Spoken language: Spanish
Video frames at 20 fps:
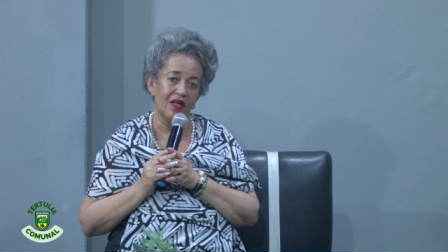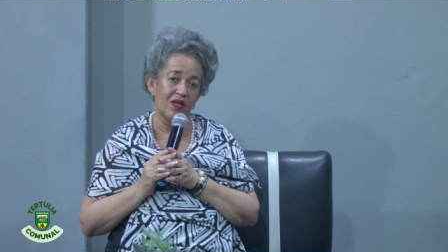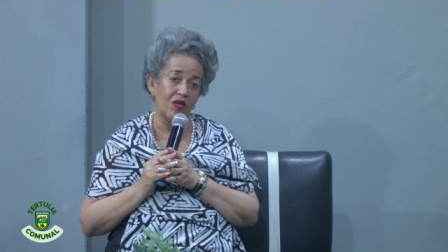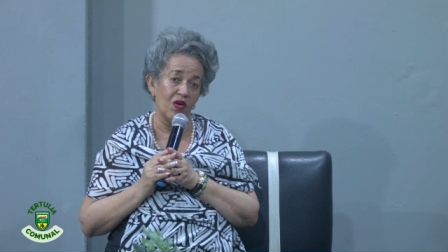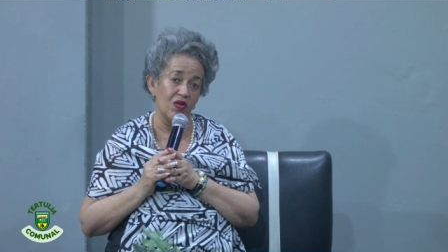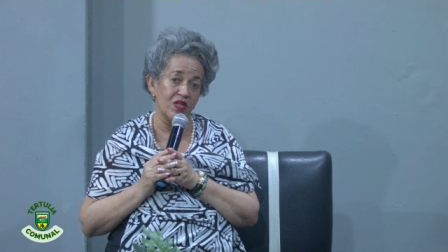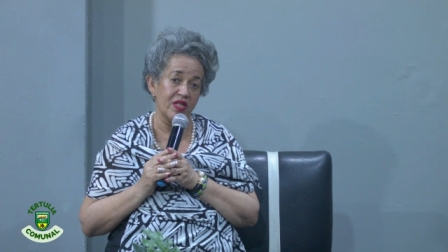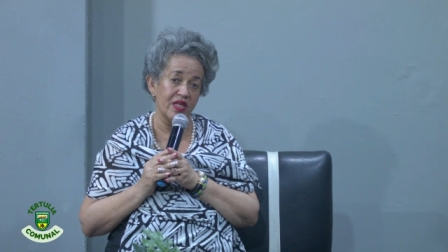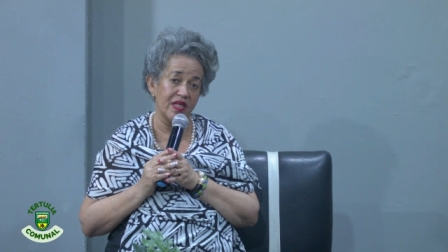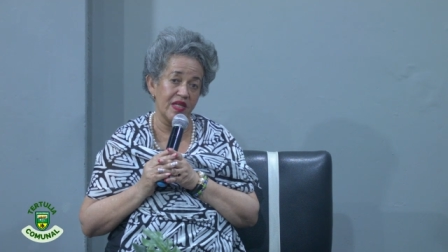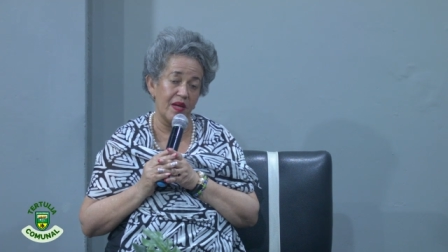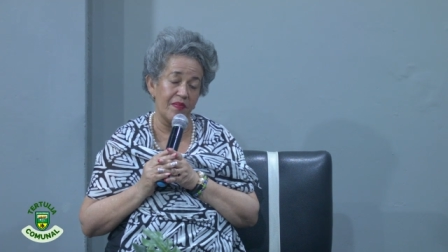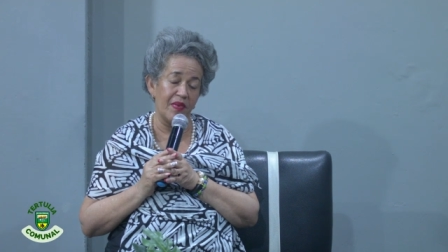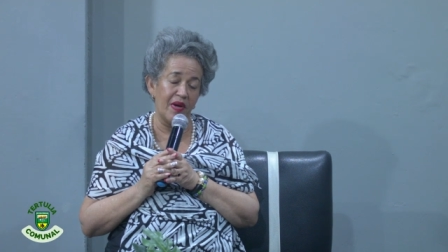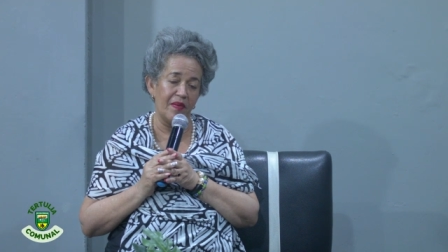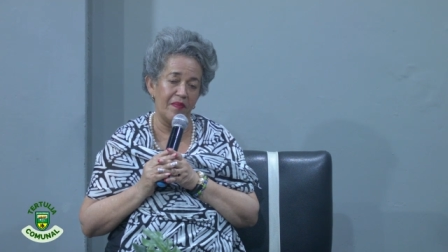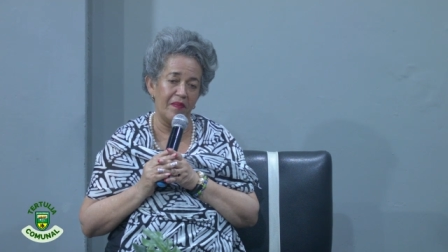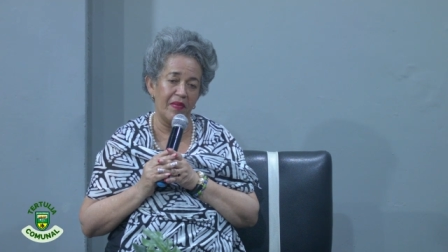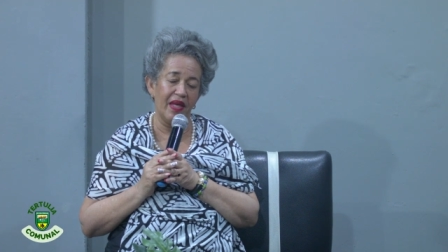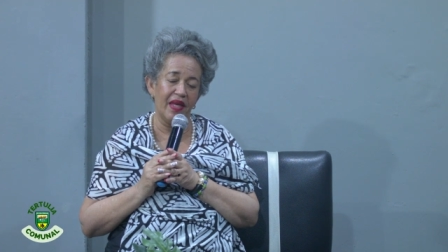que hoy se
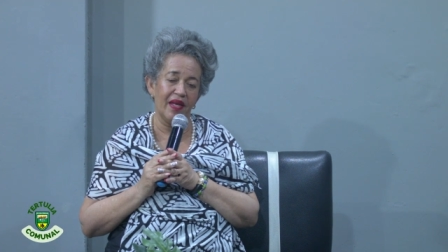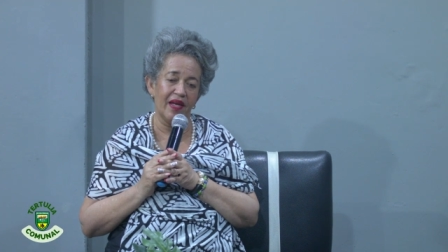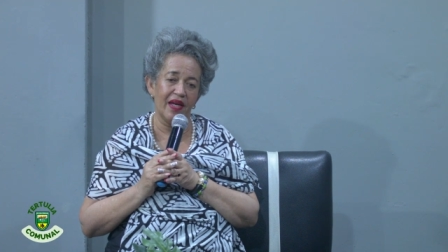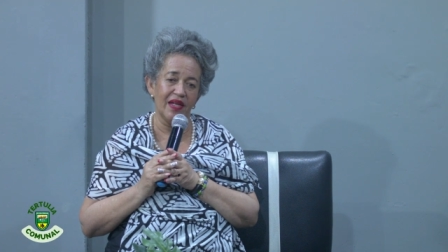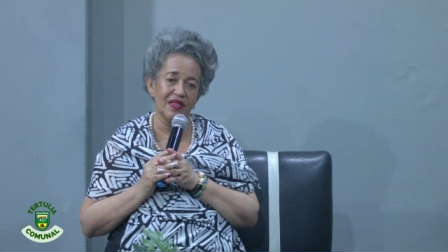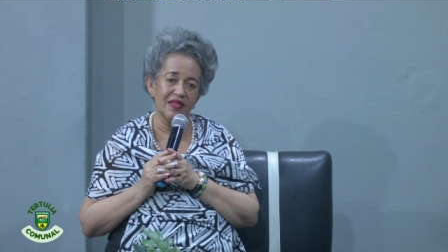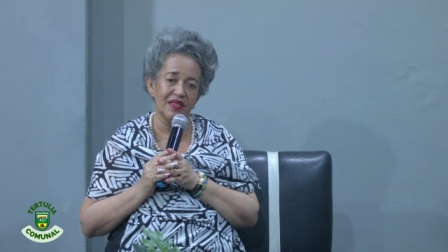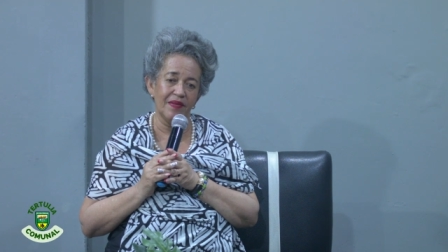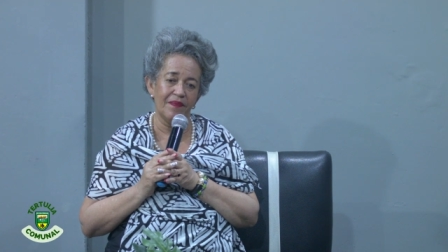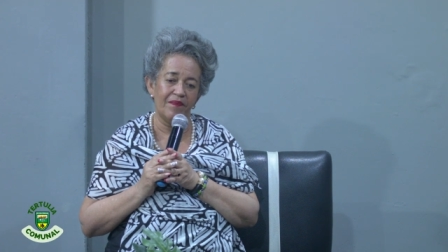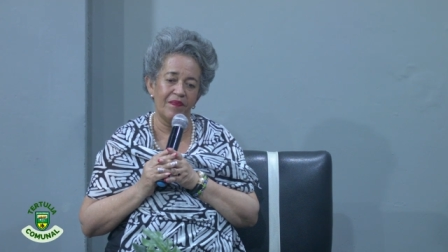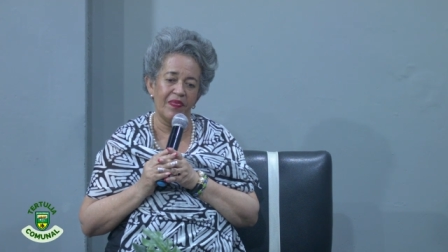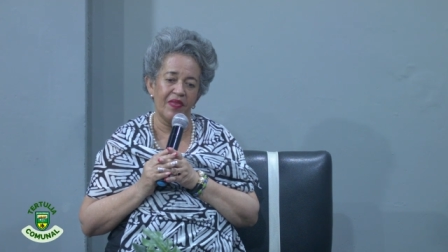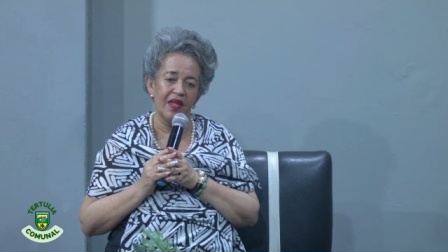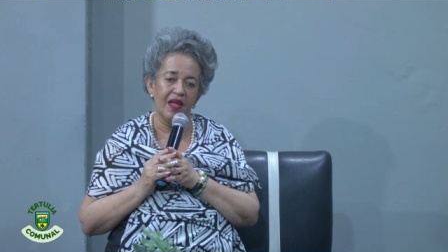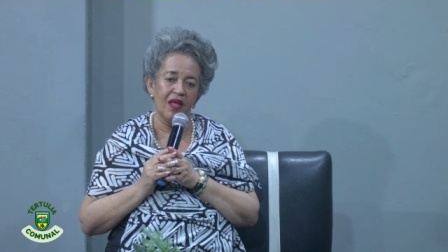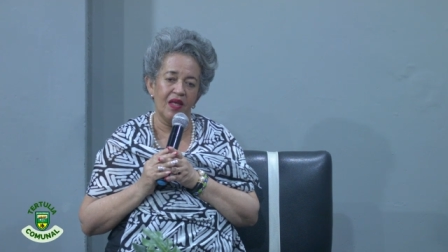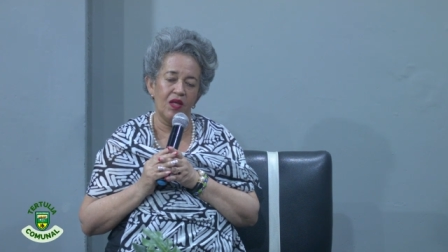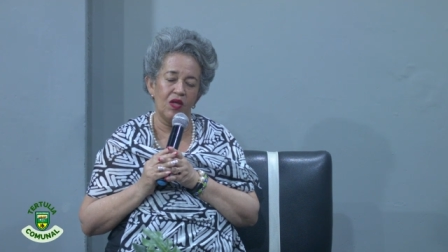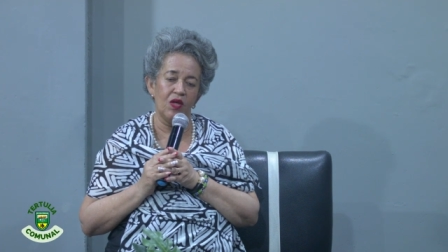llaman mingas,
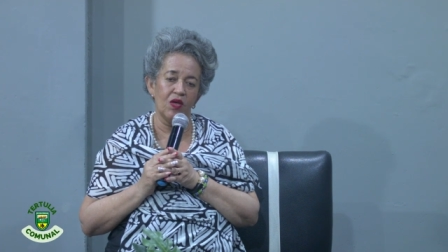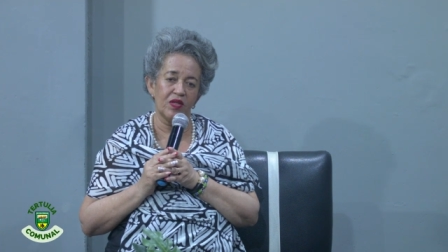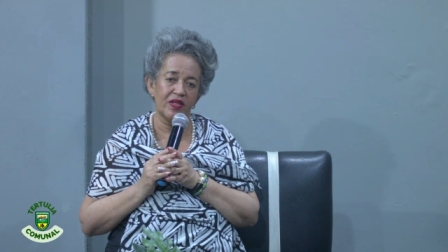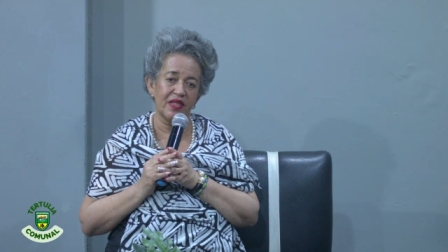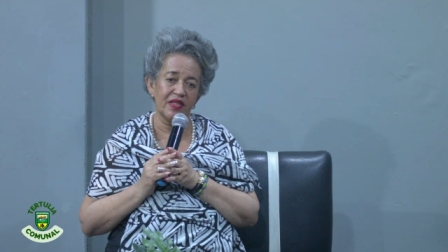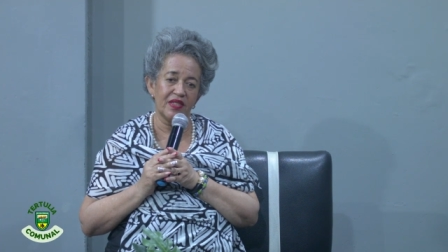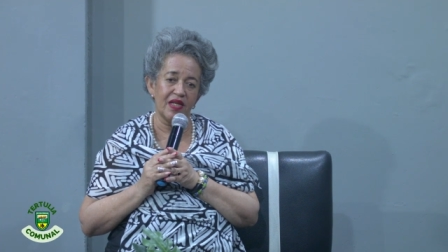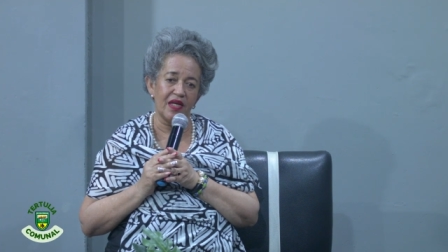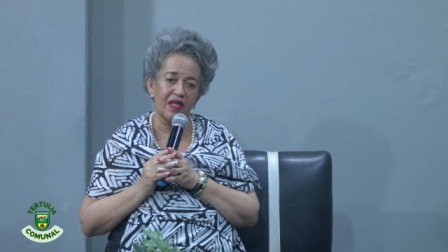y otras